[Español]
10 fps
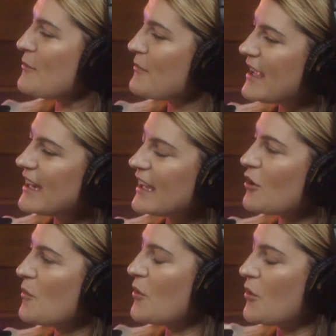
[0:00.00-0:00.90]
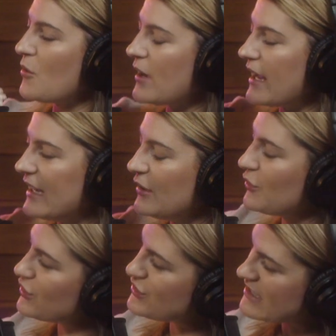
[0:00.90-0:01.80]
también hay como en
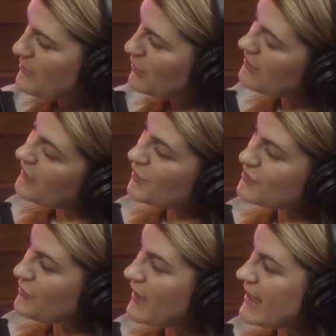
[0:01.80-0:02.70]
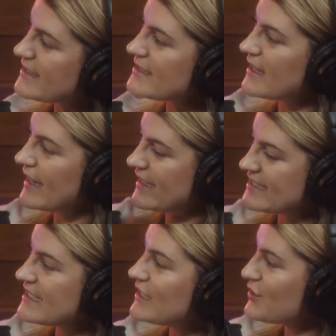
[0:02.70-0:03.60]
otros tipos de filosofías
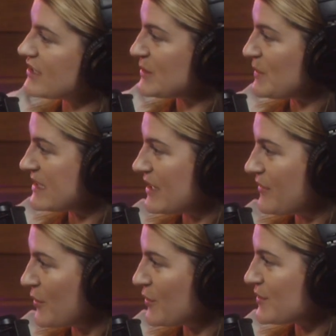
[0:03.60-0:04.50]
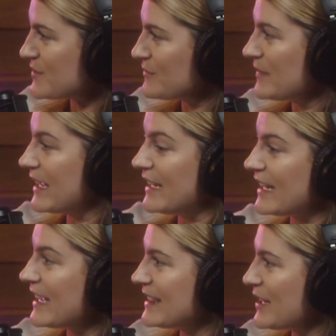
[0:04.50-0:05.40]
sitios específicos
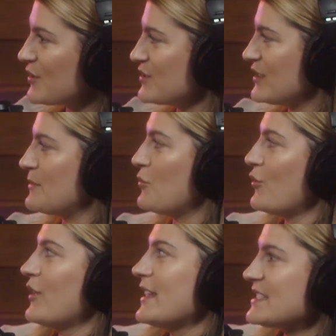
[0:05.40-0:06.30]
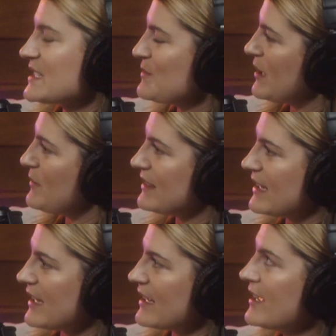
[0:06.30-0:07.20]
energéticos donde puedes
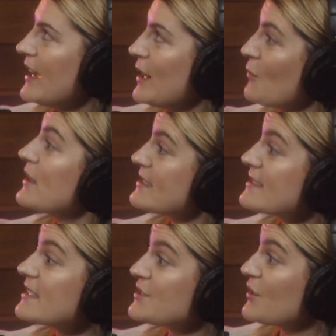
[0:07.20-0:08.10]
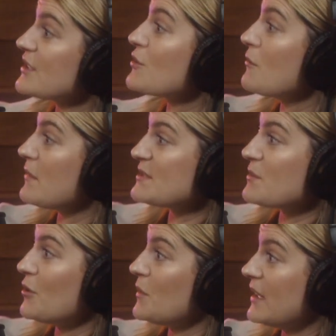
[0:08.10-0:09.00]
experimentar algunas sensaciones con más
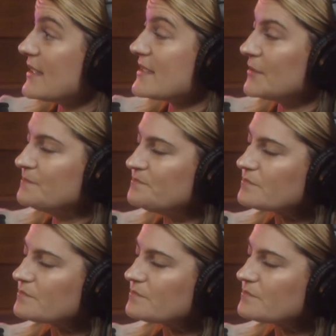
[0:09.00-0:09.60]
predominancia